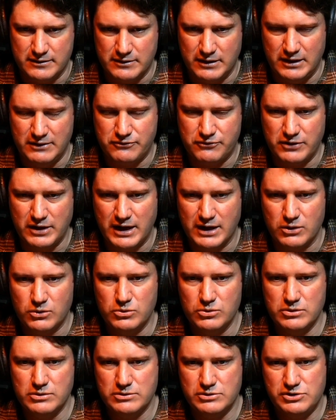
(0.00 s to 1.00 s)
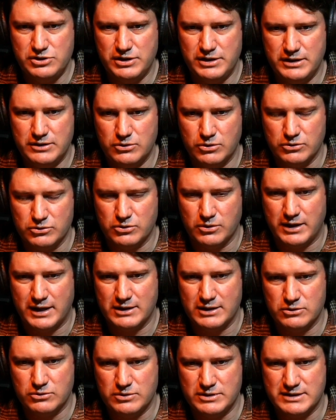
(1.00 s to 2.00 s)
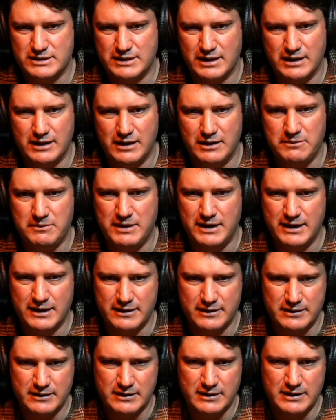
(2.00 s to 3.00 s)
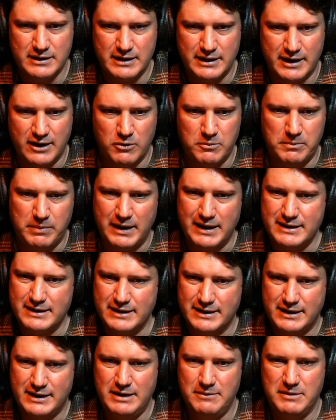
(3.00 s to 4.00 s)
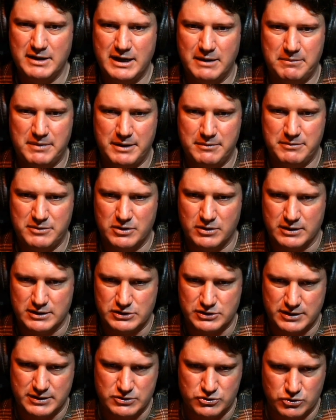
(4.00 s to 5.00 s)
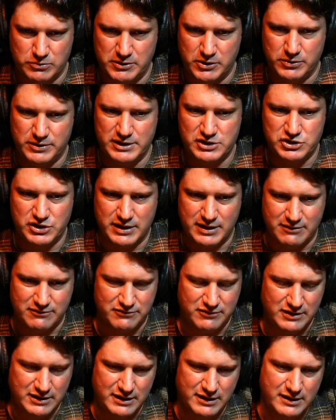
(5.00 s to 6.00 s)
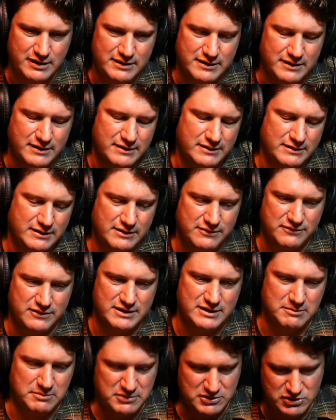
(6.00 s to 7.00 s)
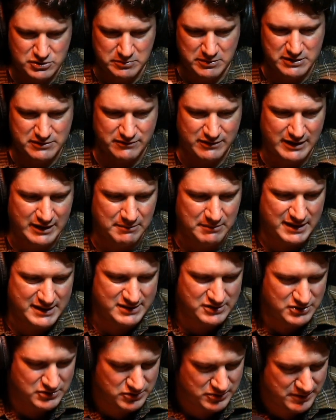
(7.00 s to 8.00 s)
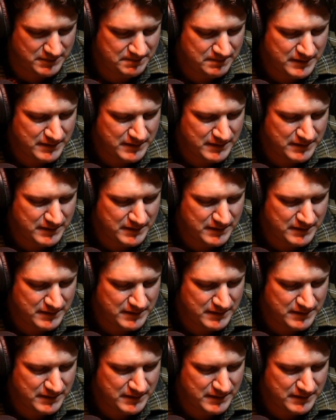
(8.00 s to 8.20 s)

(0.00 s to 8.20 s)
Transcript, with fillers: ele foi aluno de doutorado do Stanley Miller, que é o pai da química prebiótica, sobre a origem da vida e afins. Depois uhum. a gente uhum. pode falar mais disso.